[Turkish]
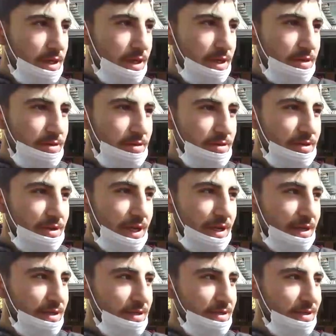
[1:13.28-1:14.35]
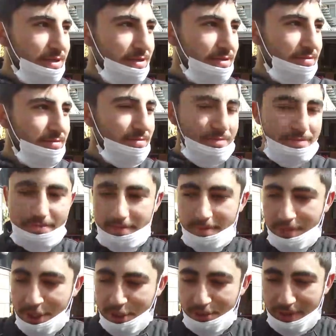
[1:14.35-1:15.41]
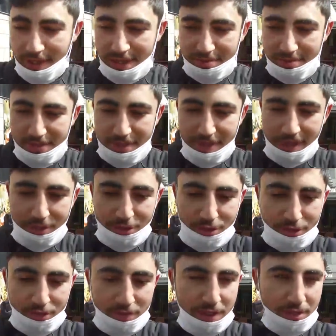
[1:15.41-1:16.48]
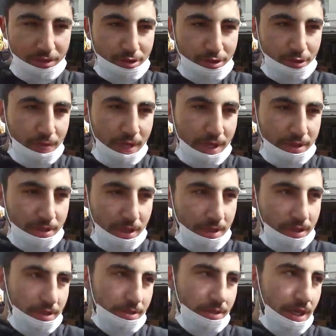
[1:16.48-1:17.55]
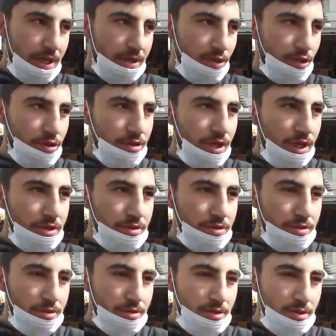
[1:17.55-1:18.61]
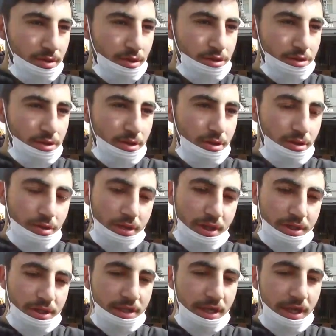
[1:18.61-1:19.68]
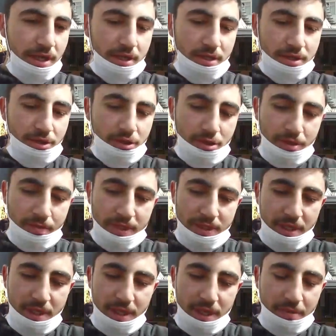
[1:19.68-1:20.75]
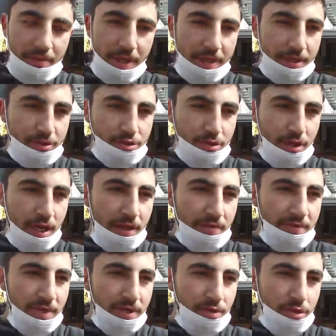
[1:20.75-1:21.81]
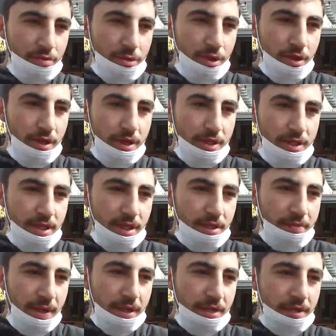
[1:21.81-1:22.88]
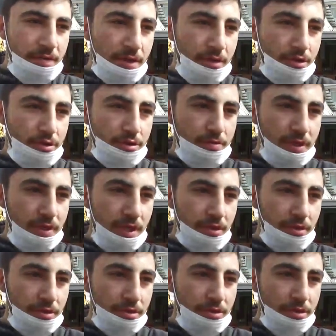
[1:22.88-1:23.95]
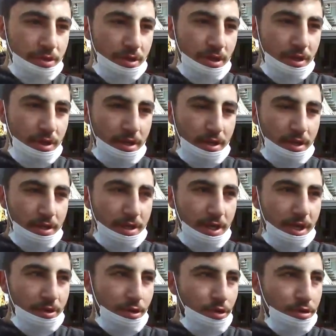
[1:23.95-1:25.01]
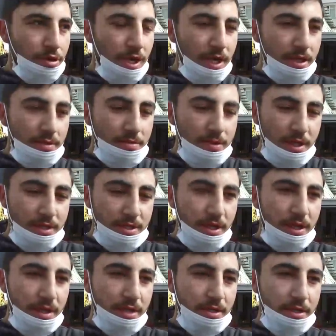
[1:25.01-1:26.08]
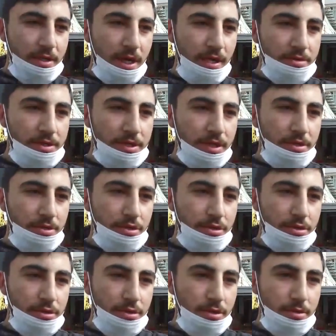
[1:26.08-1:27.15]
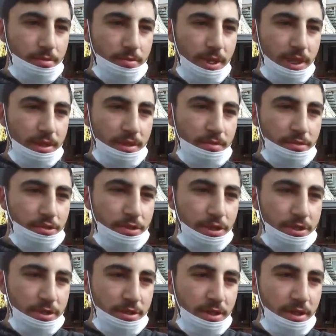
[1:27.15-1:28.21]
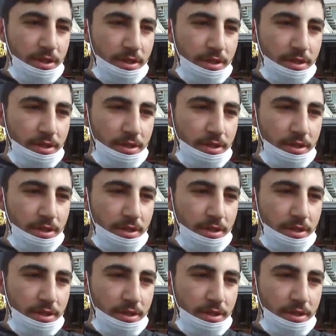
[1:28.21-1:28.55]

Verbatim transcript: yani daha mecbur elimizle alıyoruz, veriyoruz. Bazıları yani online ödüyor. Onlar da daha iyi oluyor mesela. Para üstü al ver olmuyor. Direkt paketi veriyoruz, bırakıyoruz. Yani online'ı biraz daha tavsiye ediyoruz pandemi sürecinde.